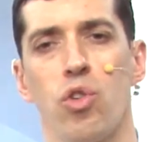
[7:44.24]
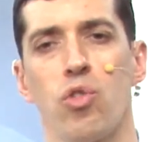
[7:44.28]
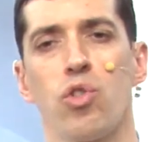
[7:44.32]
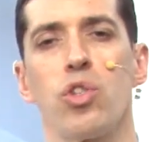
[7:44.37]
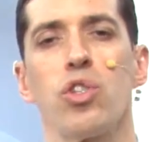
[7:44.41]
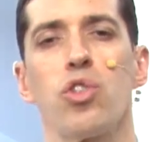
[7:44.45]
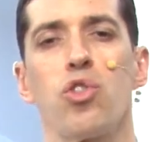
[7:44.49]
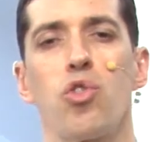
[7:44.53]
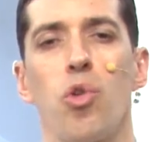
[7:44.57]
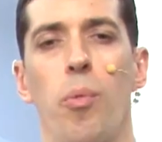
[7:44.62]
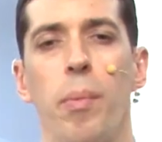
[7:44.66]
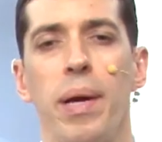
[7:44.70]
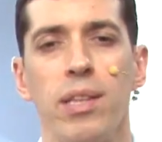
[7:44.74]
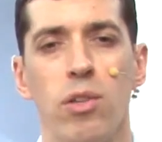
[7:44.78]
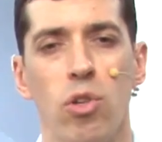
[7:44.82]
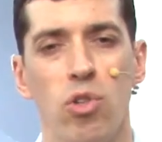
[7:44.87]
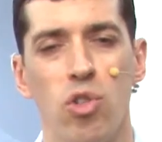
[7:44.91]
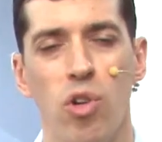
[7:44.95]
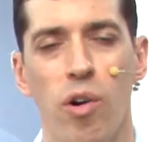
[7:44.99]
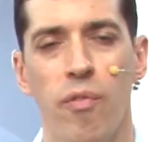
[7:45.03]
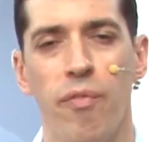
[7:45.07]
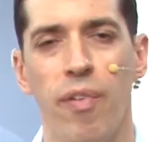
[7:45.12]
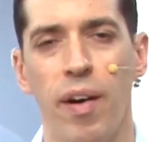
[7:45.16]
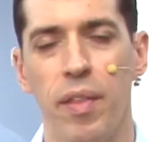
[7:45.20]

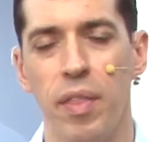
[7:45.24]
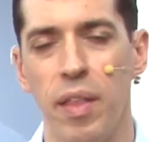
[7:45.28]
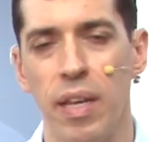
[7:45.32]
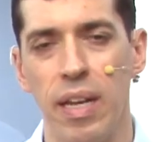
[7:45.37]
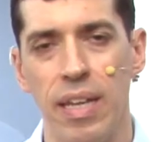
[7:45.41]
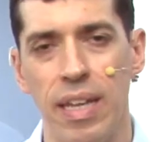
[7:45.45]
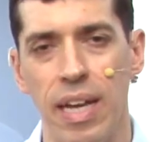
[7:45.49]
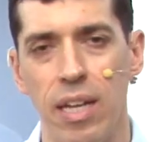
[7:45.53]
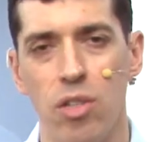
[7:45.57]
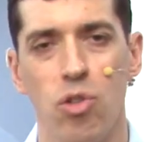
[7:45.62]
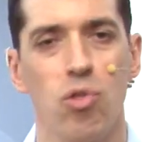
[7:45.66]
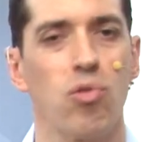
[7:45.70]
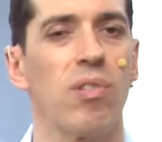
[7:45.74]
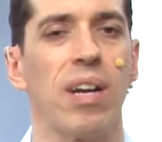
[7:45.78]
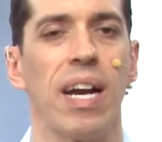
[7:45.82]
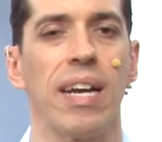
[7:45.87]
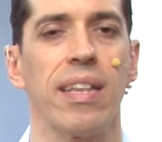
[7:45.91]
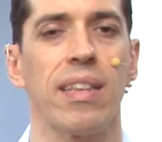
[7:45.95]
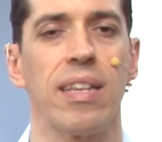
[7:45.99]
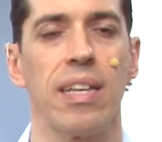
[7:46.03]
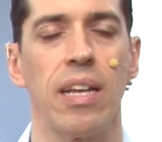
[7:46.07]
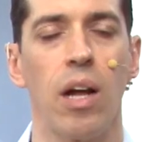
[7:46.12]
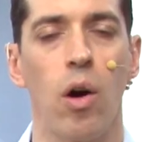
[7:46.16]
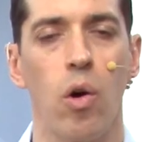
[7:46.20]
instrumentos con facilidad. Eso es un
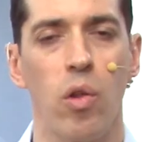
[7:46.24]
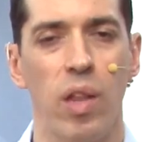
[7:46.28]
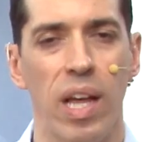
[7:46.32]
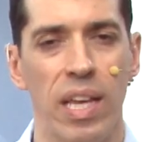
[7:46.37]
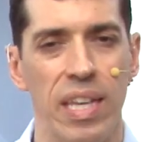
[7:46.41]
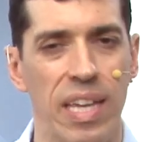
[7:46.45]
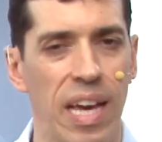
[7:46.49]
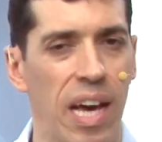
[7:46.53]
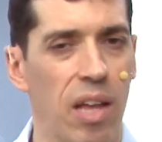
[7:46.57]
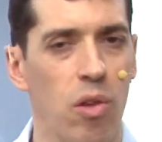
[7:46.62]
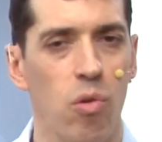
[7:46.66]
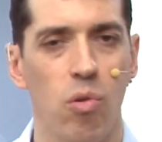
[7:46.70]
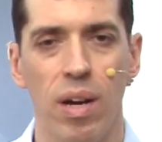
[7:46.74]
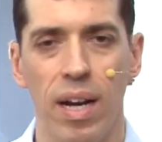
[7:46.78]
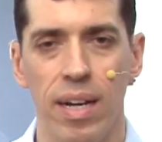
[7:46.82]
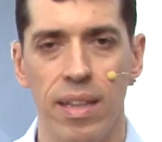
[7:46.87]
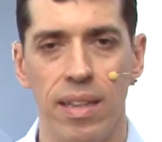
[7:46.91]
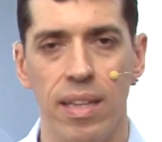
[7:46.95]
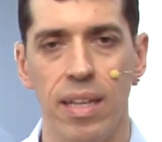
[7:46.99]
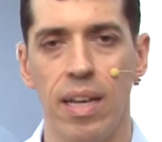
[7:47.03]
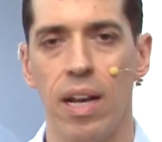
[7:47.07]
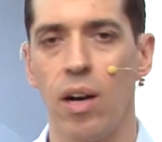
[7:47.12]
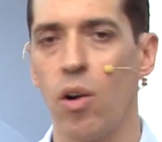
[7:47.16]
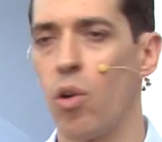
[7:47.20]
cartílago dañado, un
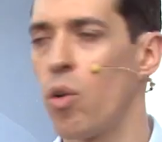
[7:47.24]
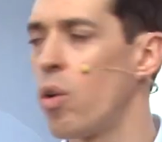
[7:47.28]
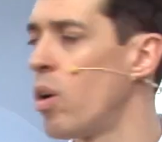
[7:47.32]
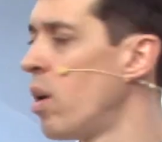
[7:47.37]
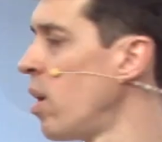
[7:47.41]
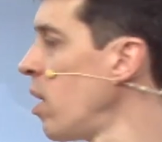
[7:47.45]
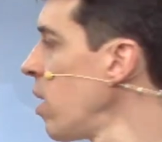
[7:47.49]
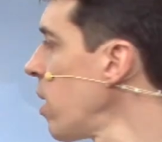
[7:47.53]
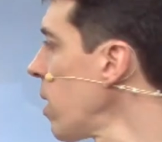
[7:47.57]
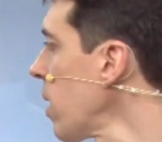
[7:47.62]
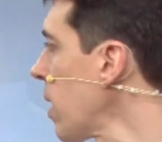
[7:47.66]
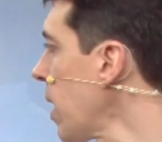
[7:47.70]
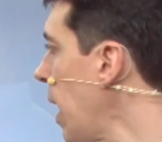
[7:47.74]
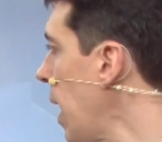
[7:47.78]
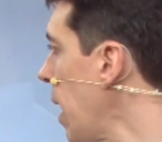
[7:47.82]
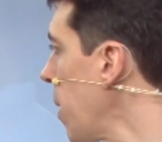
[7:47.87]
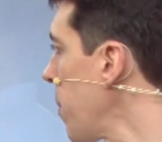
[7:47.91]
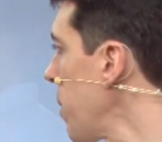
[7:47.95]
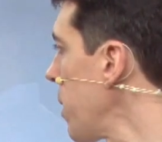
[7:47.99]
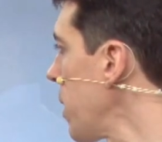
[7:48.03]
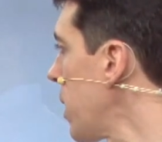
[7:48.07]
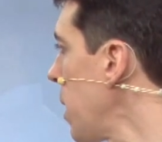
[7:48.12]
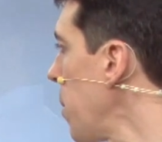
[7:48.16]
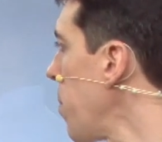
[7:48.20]
cartílago
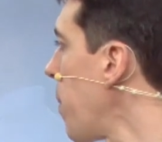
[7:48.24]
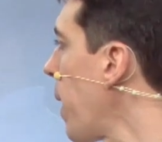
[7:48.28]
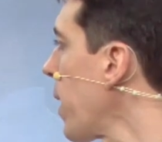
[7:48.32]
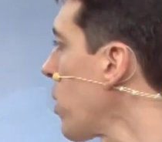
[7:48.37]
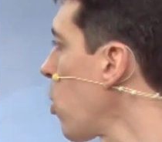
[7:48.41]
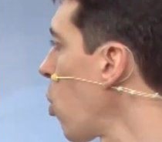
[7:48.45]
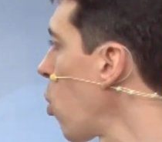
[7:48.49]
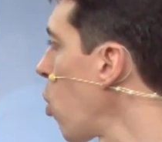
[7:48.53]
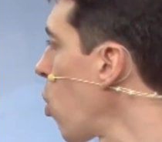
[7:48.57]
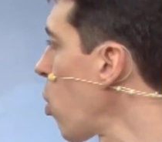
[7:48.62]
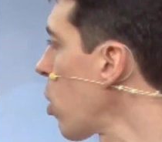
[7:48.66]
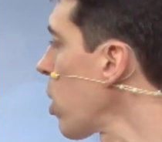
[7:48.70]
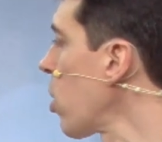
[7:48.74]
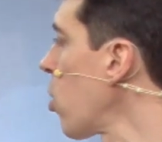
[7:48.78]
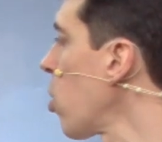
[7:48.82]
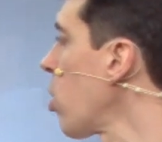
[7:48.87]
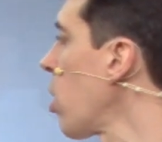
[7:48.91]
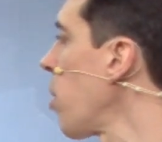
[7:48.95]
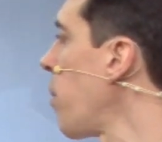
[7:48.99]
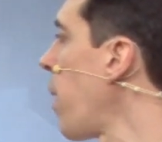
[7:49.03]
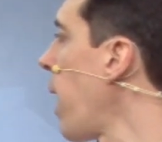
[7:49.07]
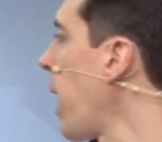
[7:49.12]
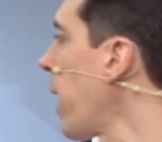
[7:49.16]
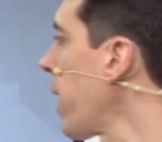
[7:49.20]
claramente patológico y
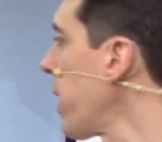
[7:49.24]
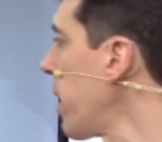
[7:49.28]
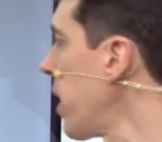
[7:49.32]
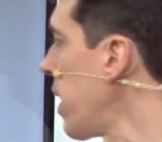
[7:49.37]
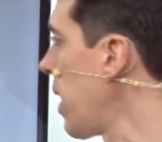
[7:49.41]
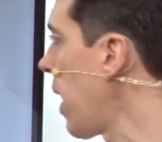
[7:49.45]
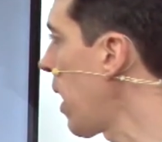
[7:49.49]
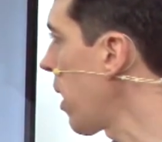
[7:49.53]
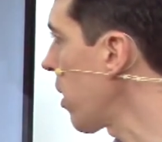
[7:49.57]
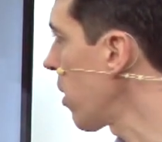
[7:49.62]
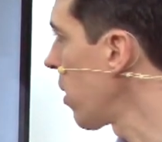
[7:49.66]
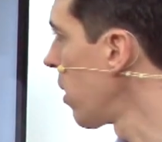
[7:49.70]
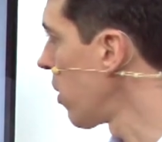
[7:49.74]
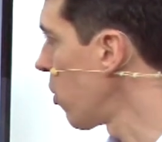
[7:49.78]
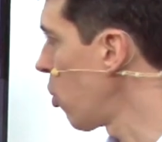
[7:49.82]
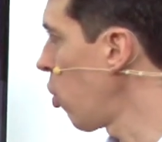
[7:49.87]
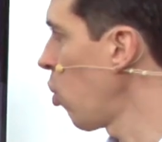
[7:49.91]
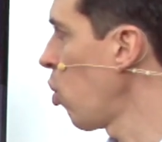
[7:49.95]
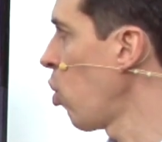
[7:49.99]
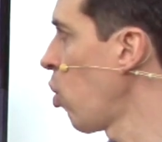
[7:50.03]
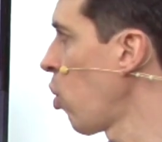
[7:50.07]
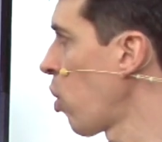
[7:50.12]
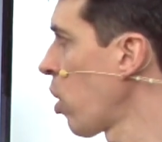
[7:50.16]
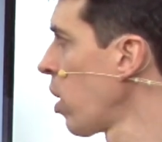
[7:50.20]
que va a generar
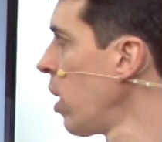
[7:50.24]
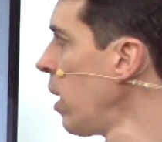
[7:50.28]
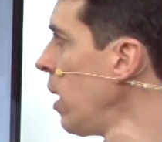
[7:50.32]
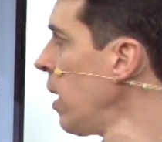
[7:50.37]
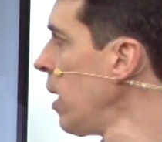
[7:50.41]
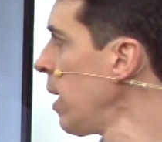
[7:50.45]
dolor.